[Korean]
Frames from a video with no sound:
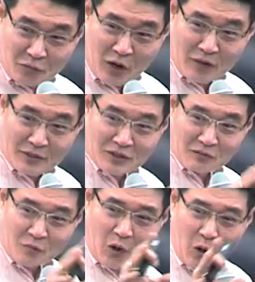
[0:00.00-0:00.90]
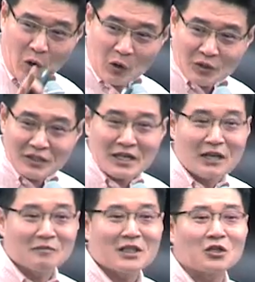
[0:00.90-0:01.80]
포함해서 모든
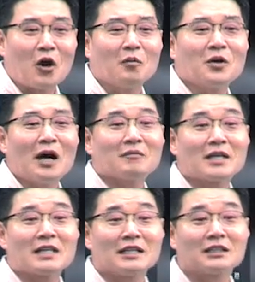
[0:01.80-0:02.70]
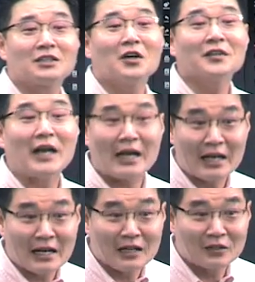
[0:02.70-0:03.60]
사람들이 더불어 함께 사는 그런
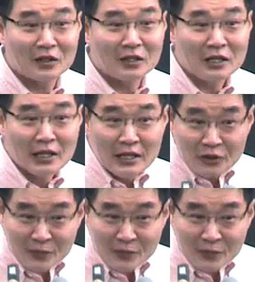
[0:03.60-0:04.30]
나라라는 것을